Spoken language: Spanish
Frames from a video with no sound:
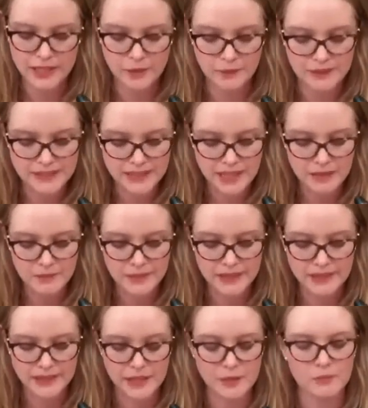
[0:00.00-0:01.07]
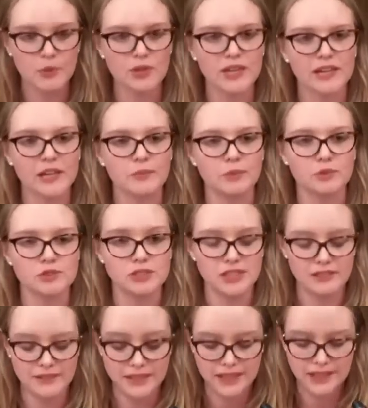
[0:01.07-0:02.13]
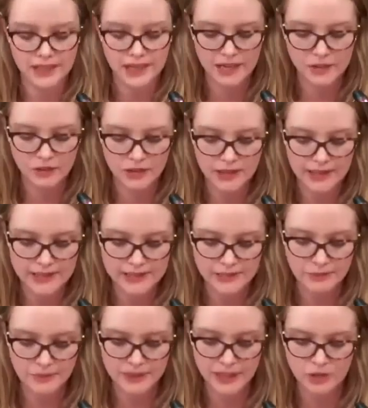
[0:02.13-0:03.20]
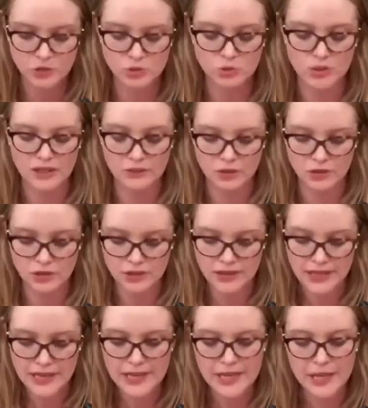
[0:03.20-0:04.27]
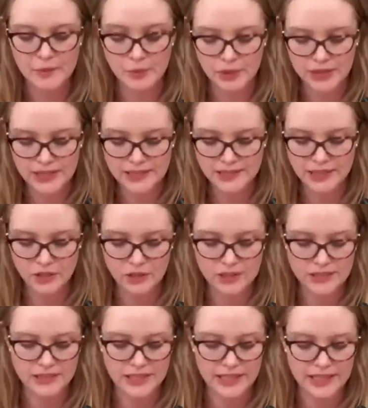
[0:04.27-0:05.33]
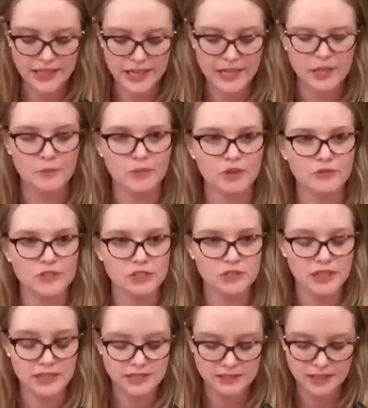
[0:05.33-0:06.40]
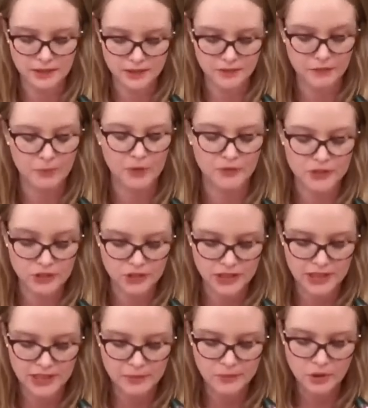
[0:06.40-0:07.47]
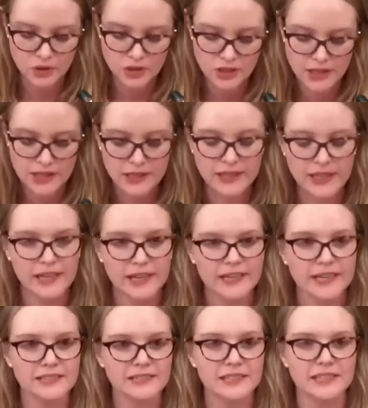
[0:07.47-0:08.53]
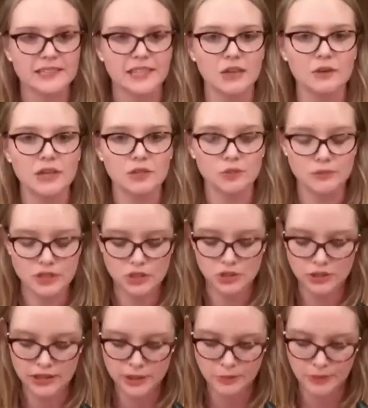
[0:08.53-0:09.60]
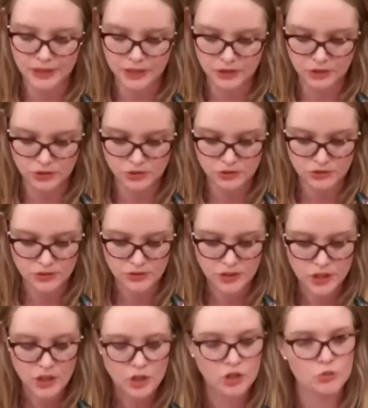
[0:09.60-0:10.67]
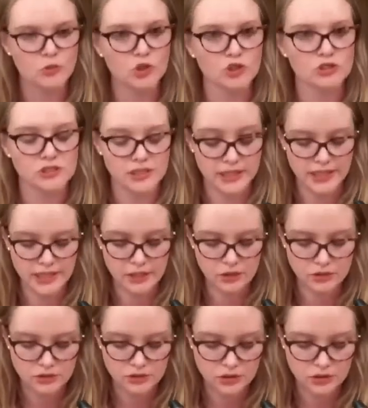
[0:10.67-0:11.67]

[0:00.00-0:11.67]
y especialmente por la responsabilidad con la que desempeñaron su labor y por el sello de seriedad y profesionalismo que ha caracterizado a la Comisión de Expertos. Como consejeros,